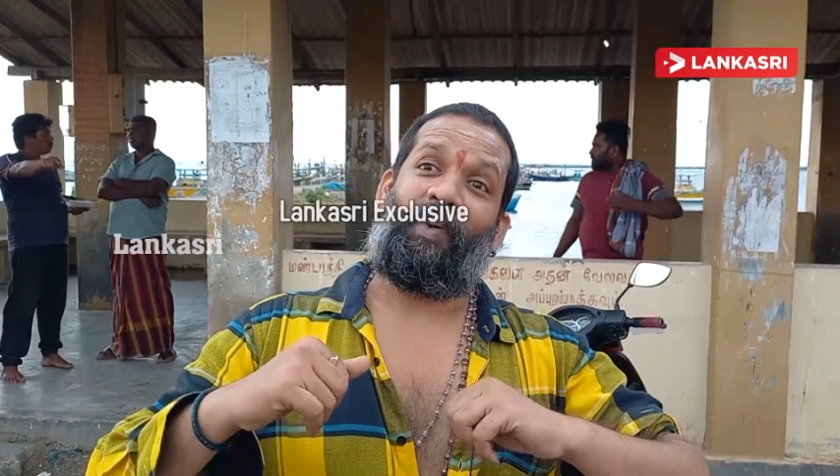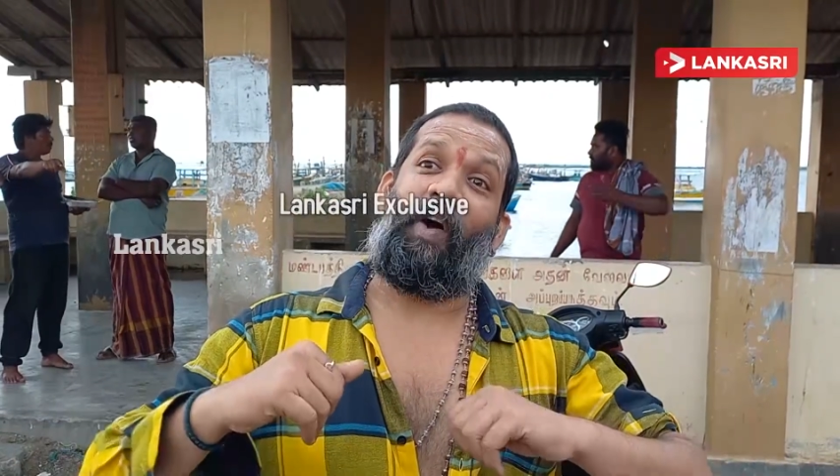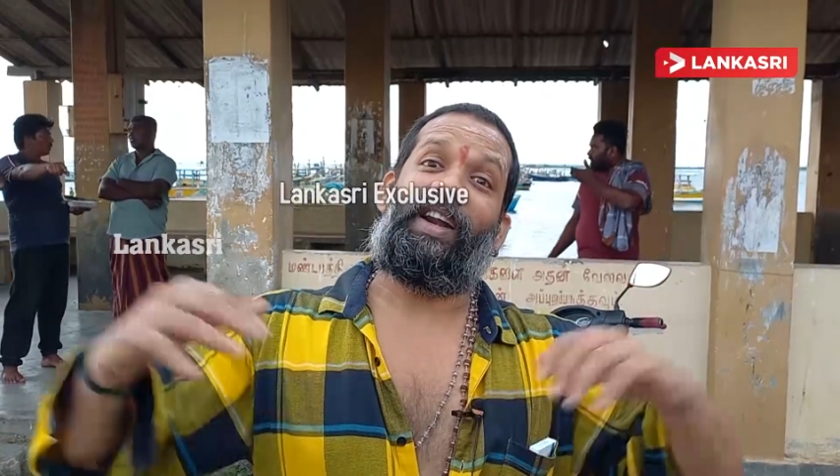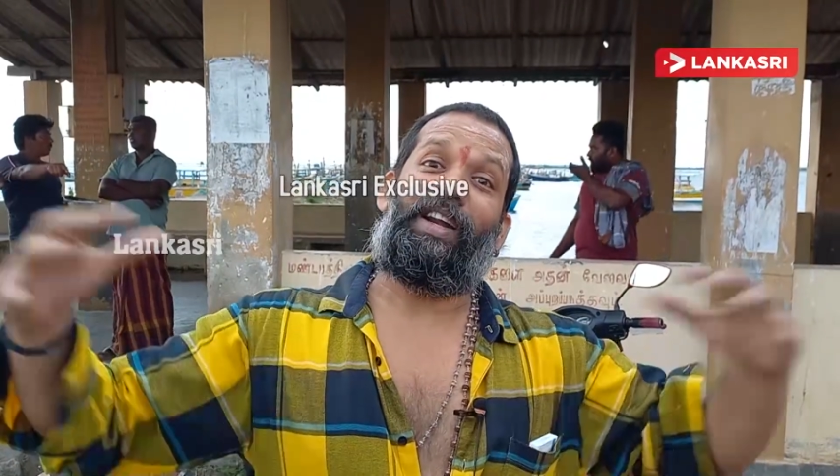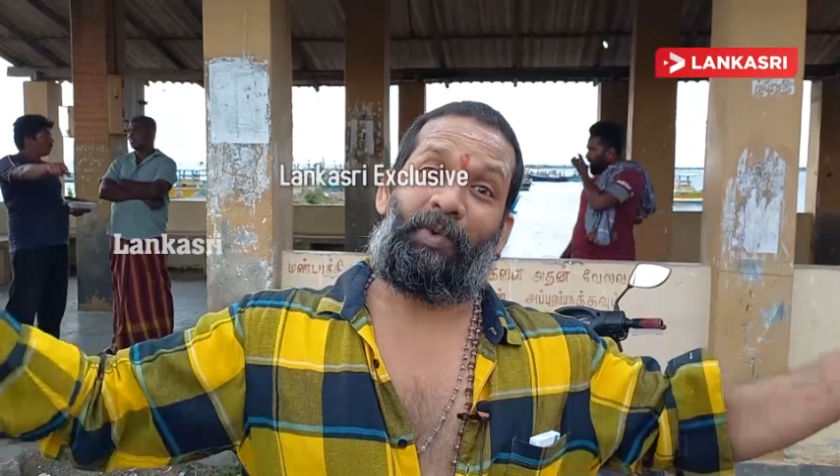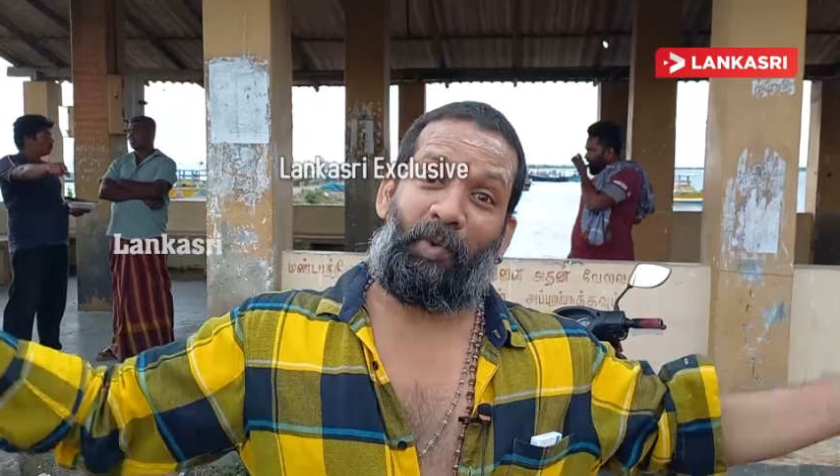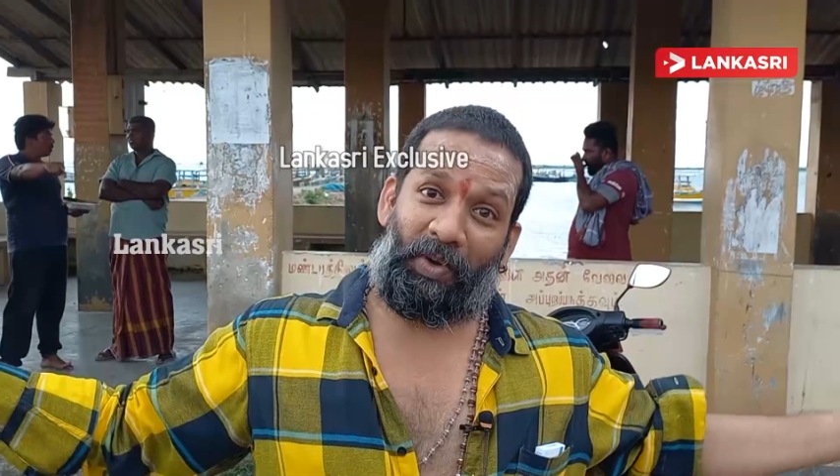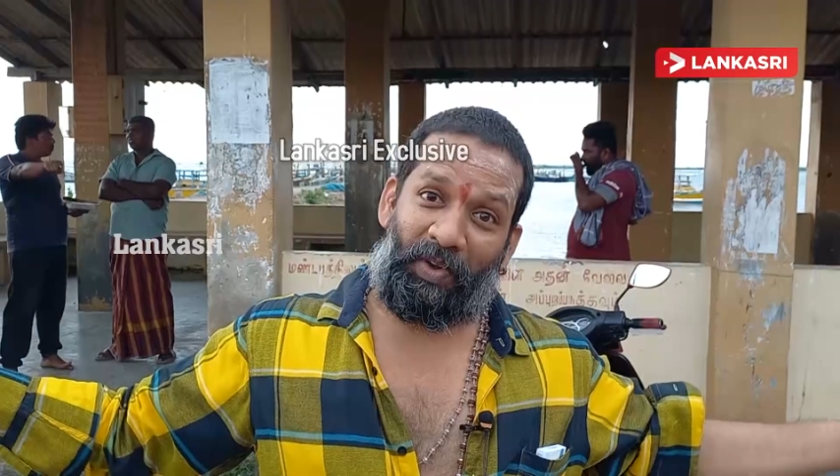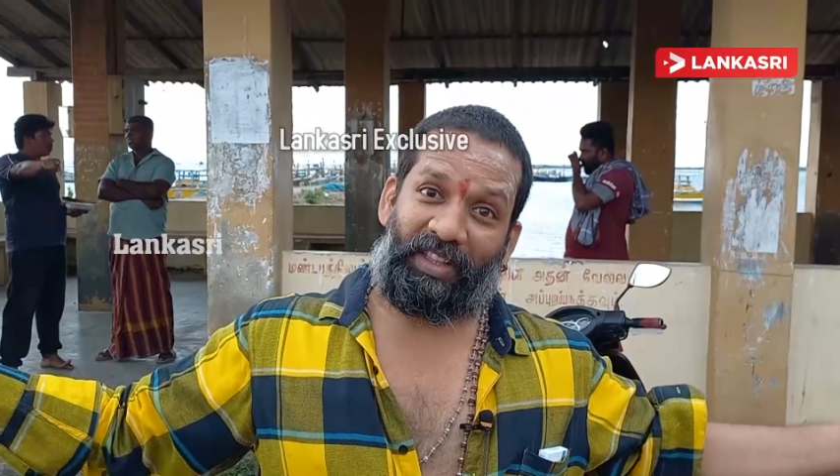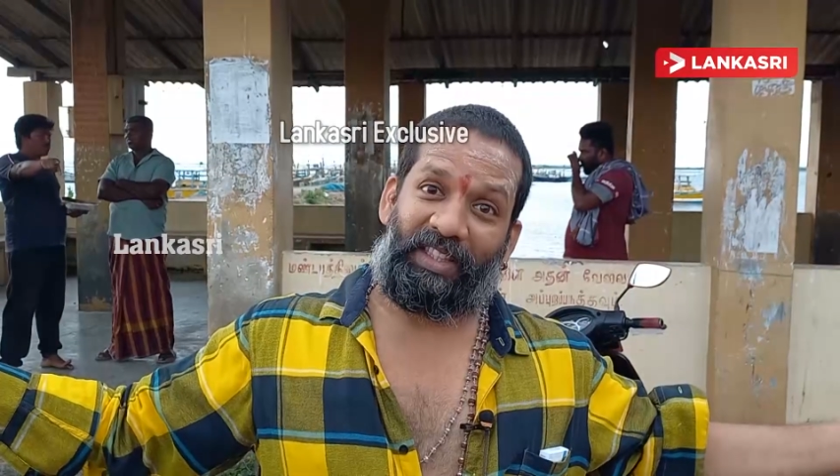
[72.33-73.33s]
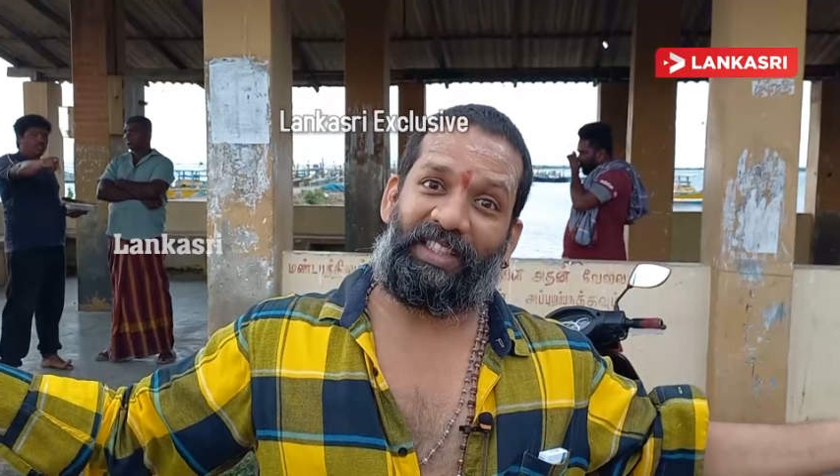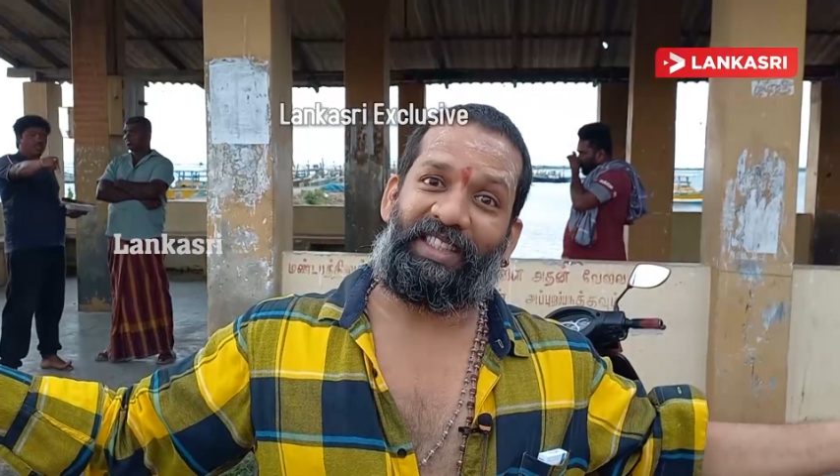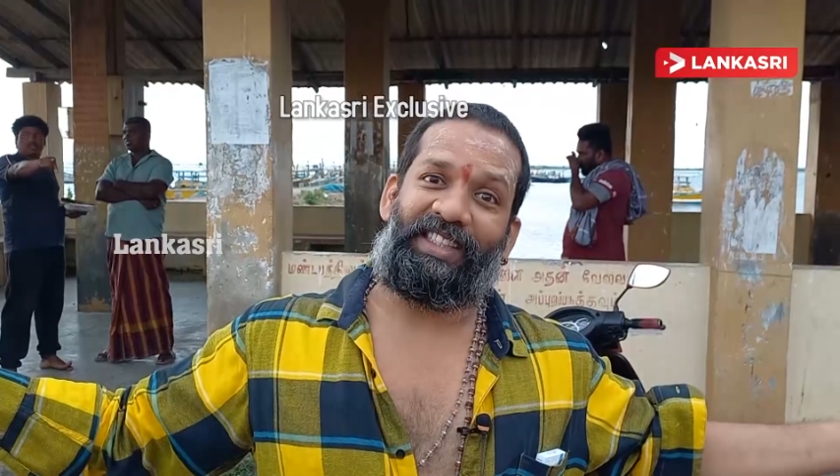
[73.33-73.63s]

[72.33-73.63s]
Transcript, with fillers: ஃபாரினில் கூப்பிட்டு வந்து